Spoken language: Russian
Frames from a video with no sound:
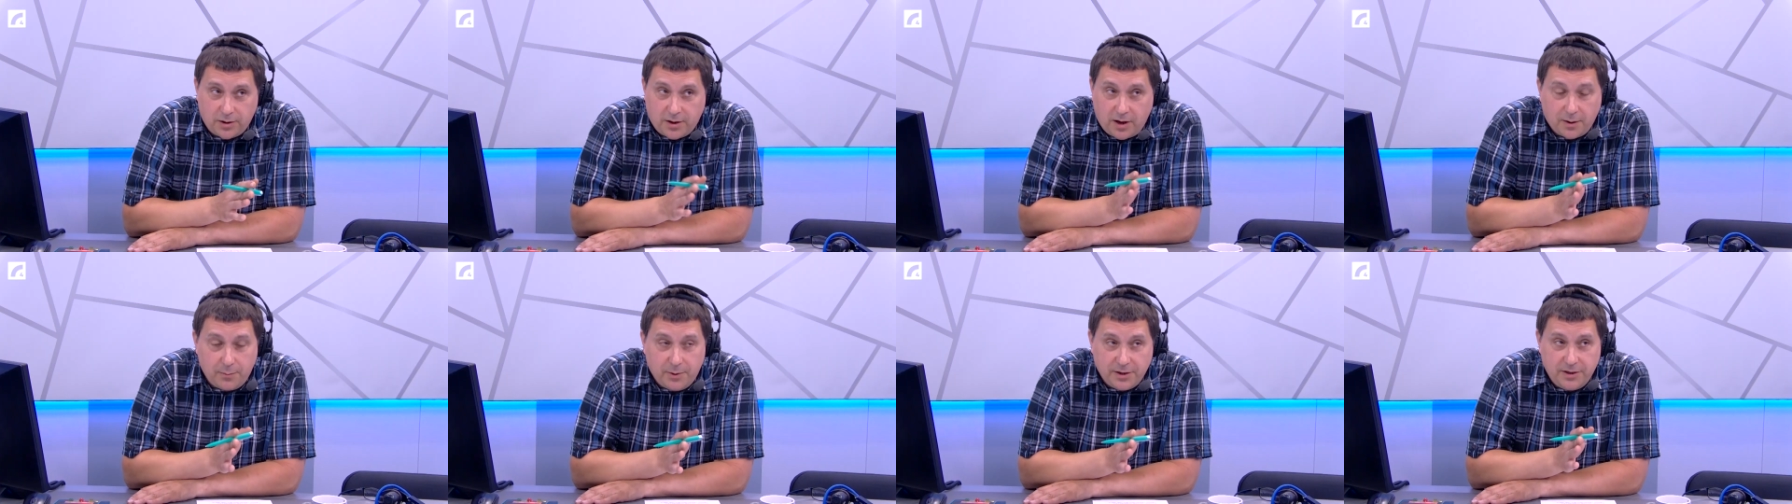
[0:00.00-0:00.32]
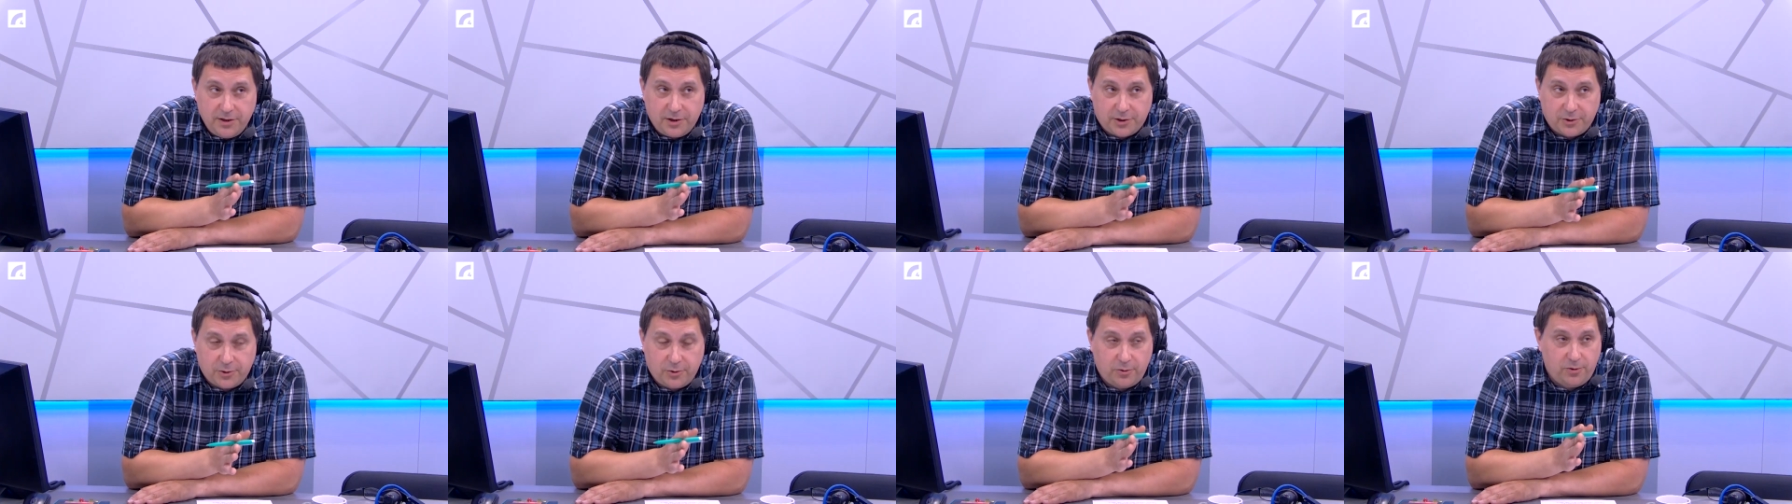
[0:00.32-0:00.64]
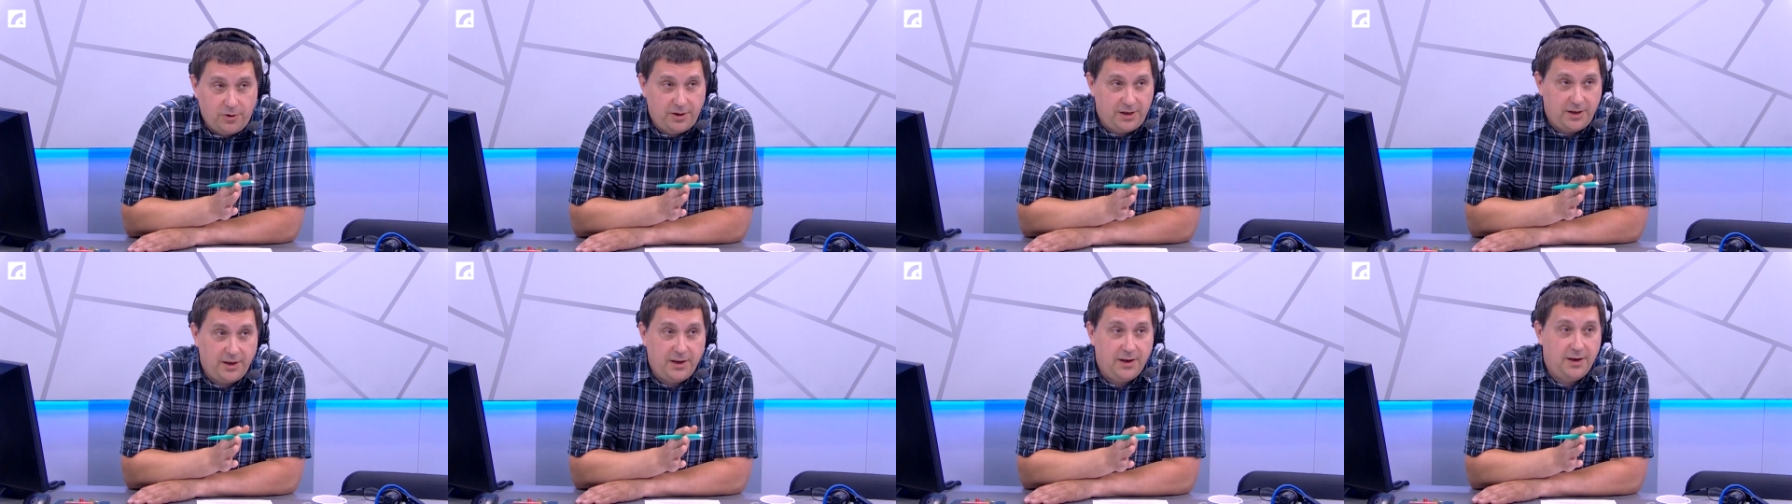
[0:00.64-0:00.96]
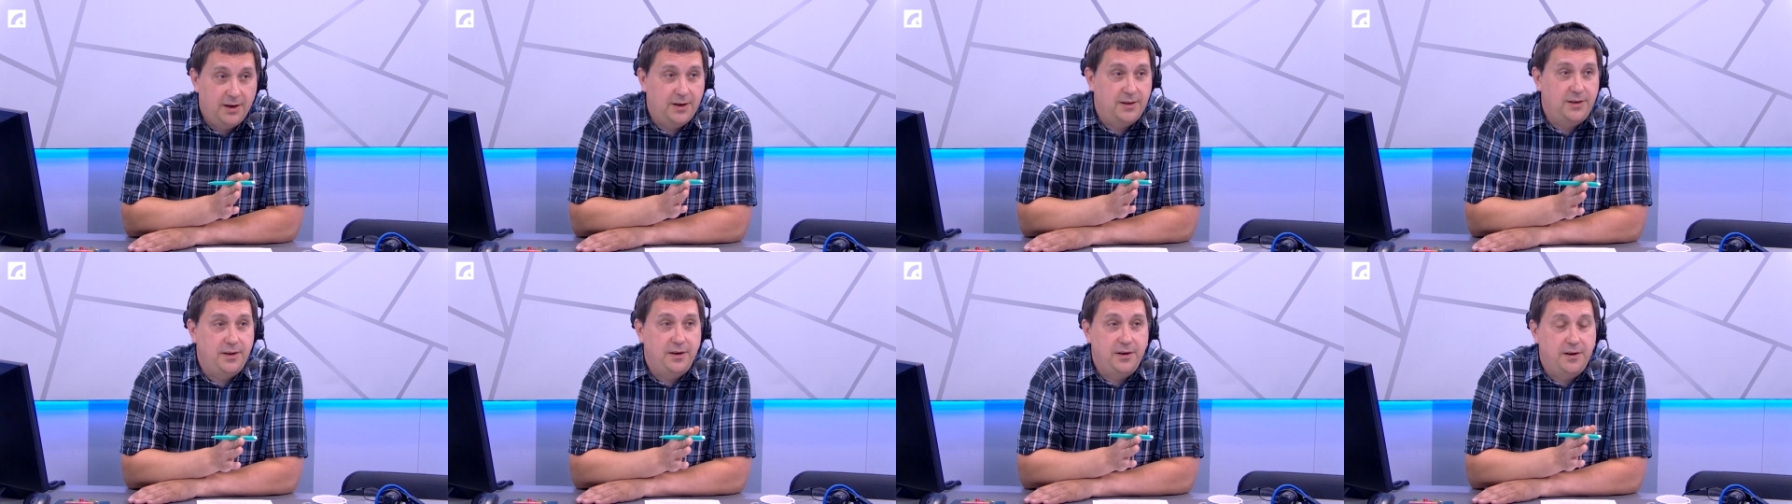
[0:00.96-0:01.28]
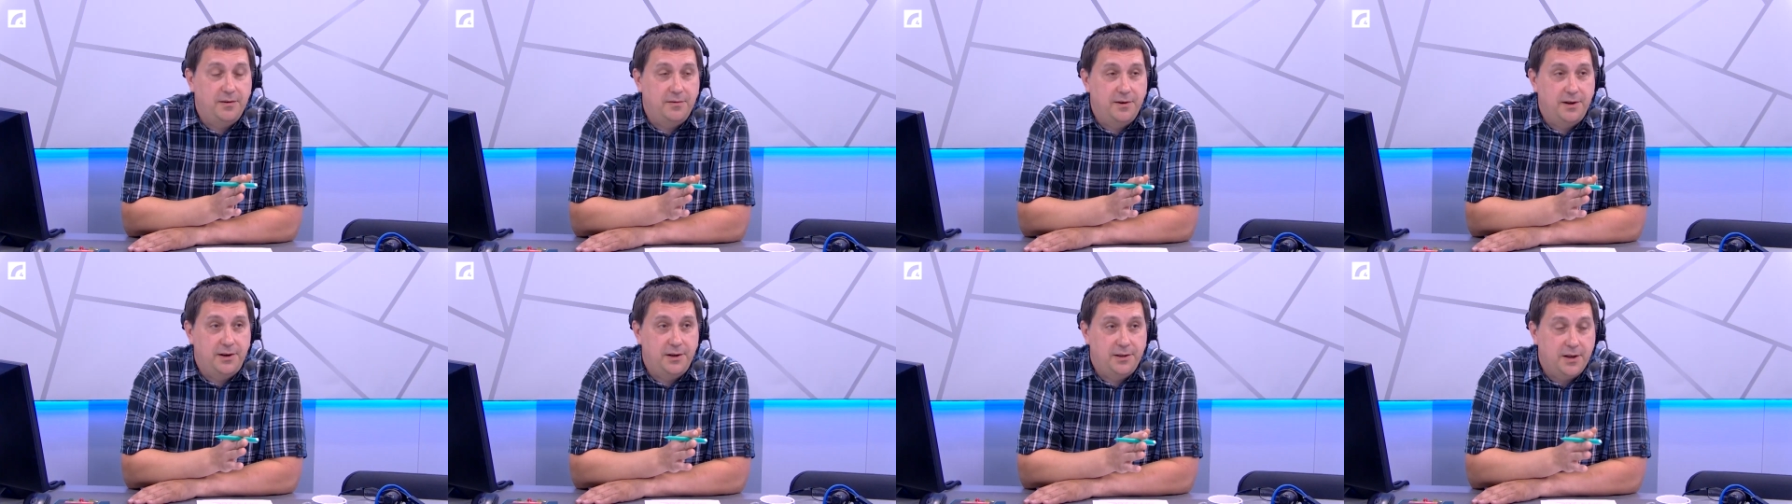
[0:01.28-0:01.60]
как бы никто и не
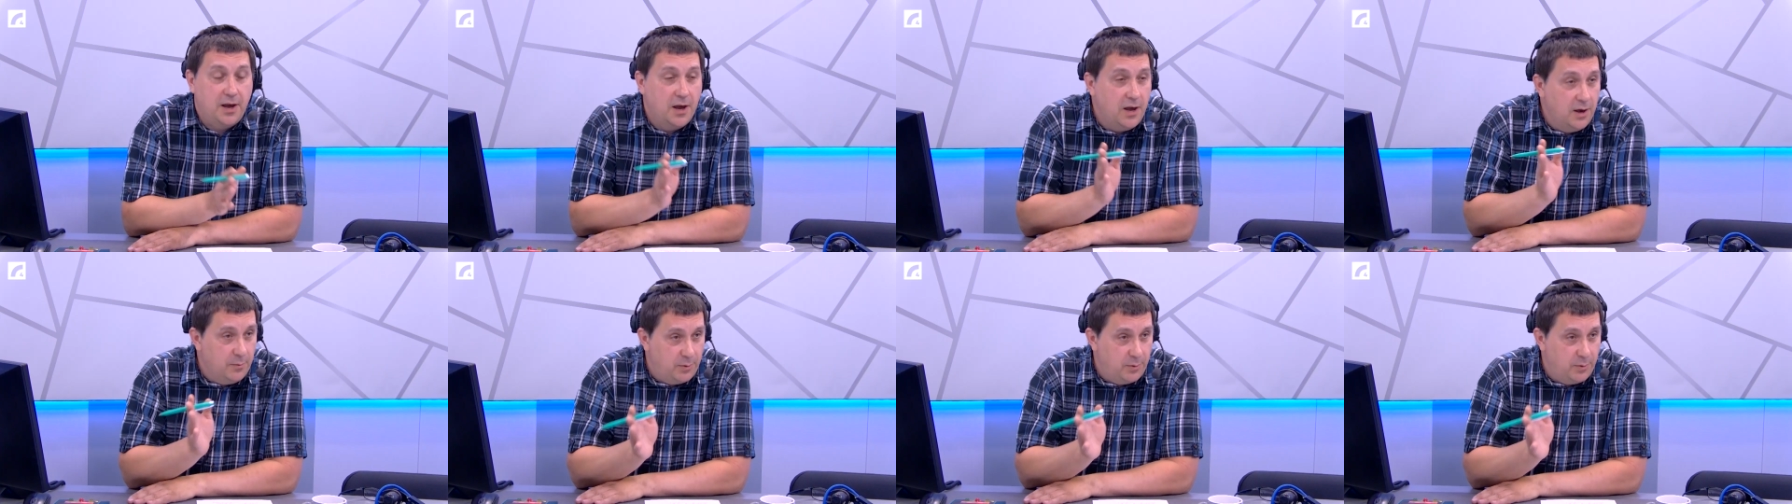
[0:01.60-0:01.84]
говорит.